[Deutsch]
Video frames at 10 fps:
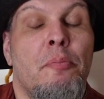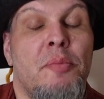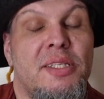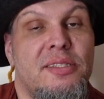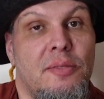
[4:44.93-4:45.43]

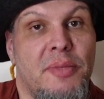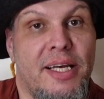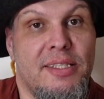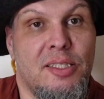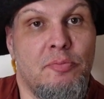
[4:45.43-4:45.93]
Bis zum
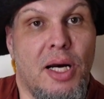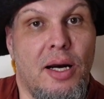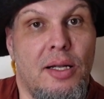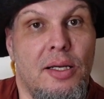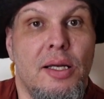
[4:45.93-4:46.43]
nächsten
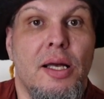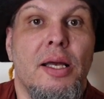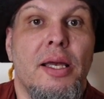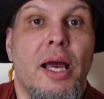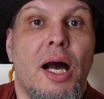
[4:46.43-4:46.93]
Mal.
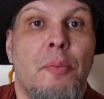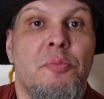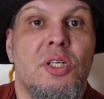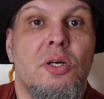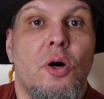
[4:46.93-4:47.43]

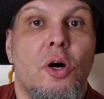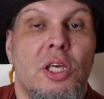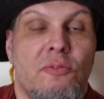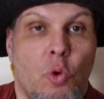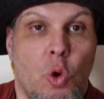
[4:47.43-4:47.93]
Gehabt
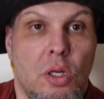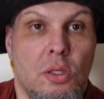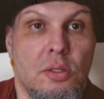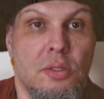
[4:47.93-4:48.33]
euch wohl.